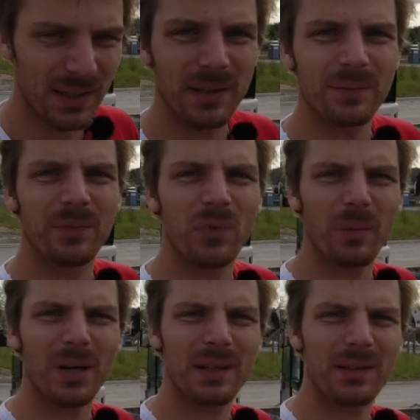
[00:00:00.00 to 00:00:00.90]
weiter
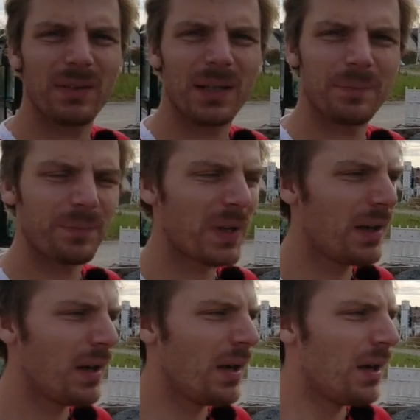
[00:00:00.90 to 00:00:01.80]
vorbereitet werden.
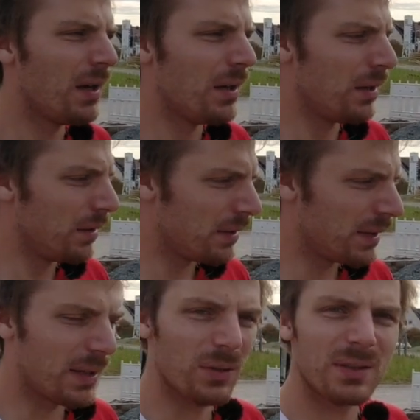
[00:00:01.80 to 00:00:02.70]

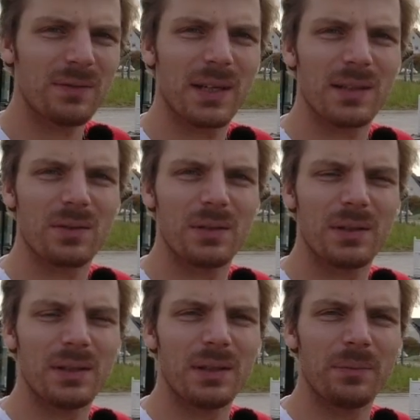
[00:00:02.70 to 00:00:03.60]
Gegossen werden soll
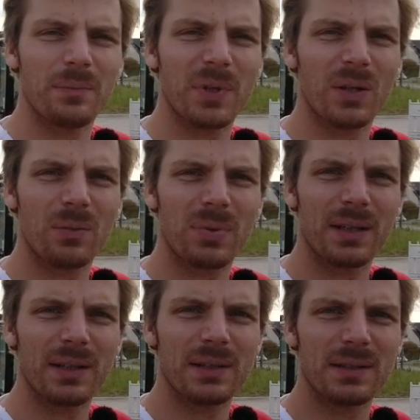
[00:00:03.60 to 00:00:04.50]
die
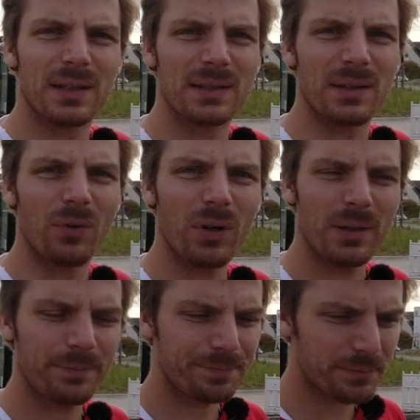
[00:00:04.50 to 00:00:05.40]
Betonplatte jetzt nächste
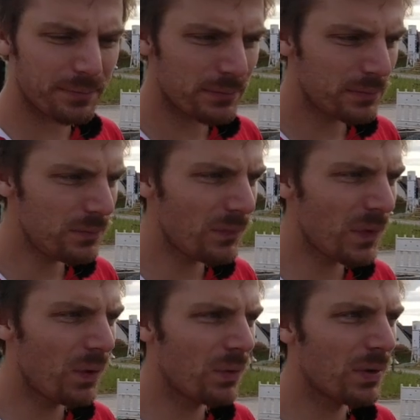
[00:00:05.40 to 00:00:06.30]
Woche
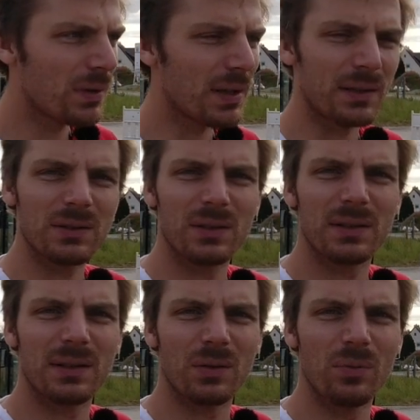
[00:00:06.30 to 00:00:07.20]
und dann soll
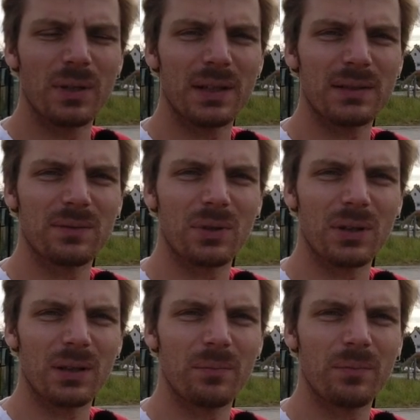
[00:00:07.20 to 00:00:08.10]
es in der übernächsten
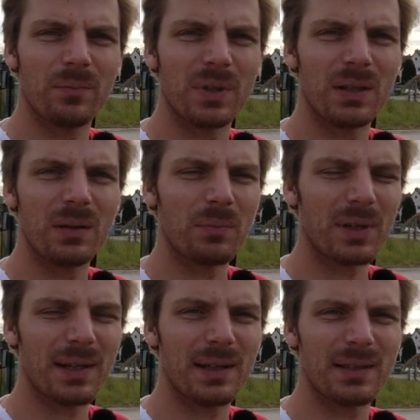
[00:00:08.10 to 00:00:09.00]
Woche eben mit dem
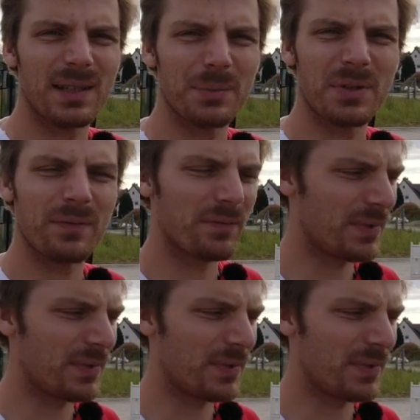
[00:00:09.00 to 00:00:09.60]
Keller selbst